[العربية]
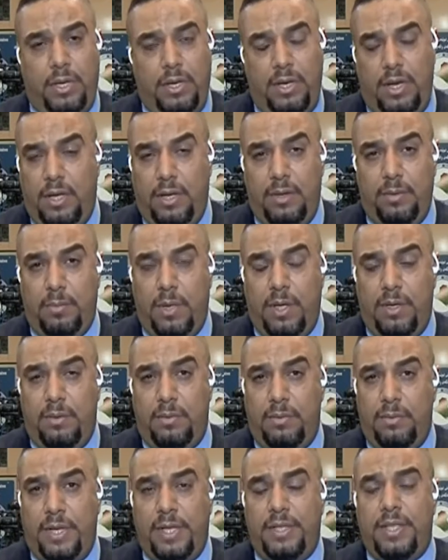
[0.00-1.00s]
آه،
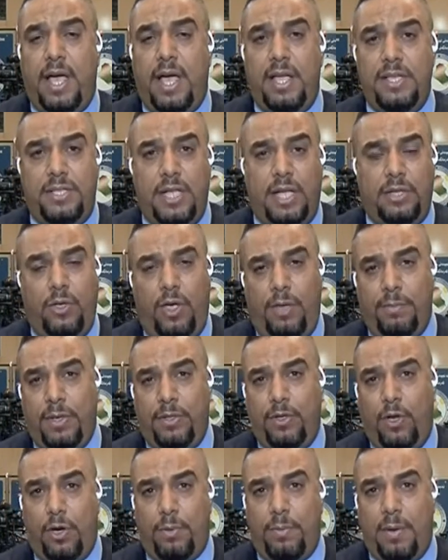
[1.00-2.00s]
نتائج لا
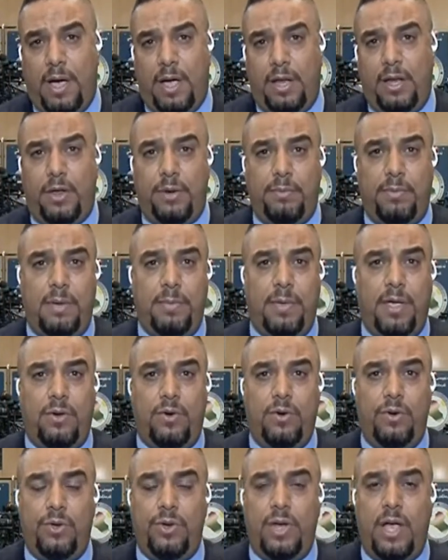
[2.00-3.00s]
تحمد عقباها لربما
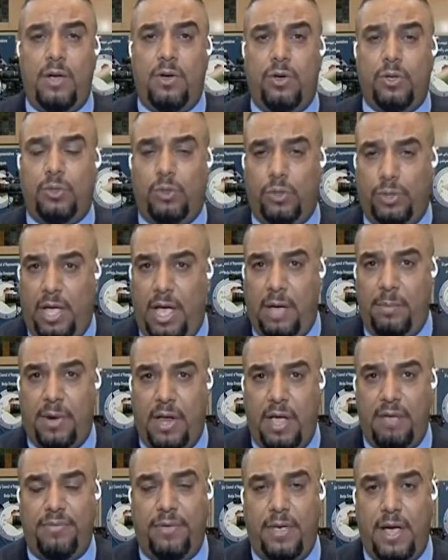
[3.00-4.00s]
يكون هناك خطوط
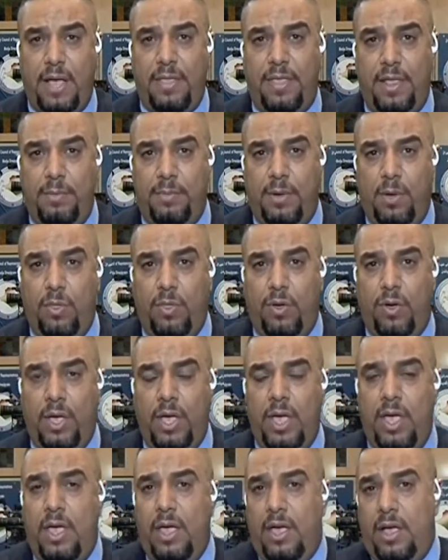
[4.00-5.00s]
حمراء في هذا الموضوع
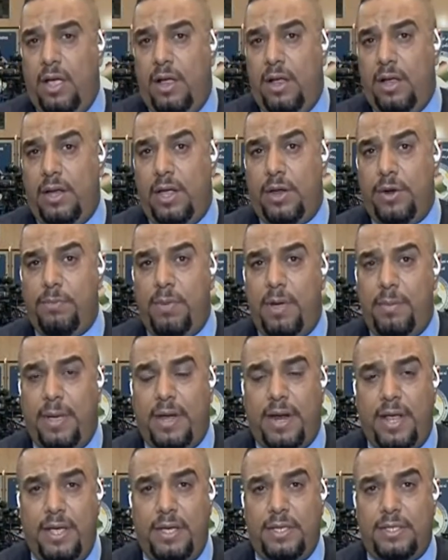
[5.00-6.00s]

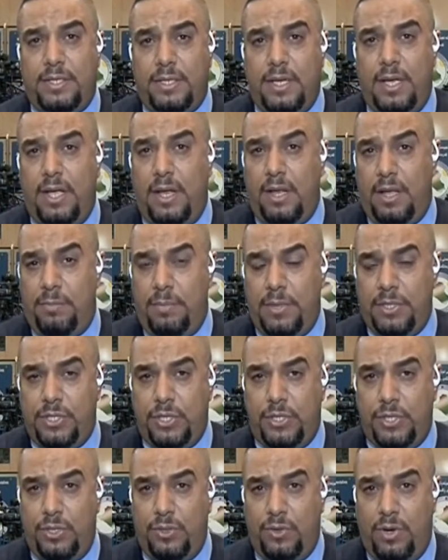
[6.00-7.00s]
لربما رئيس
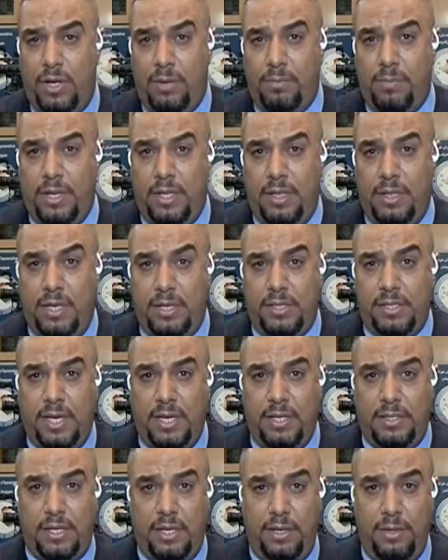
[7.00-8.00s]
مجلس النواب
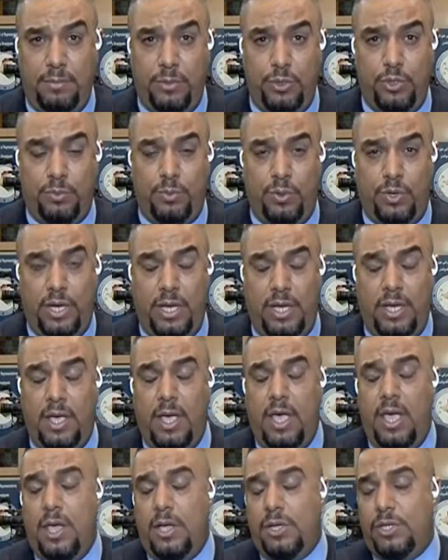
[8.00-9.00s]
السيد سليم الجبوري
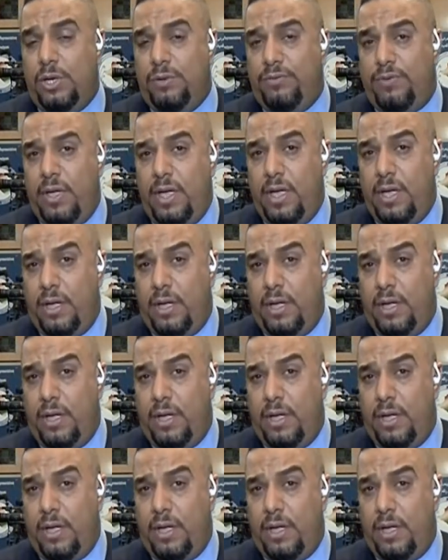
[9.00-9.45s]
سوف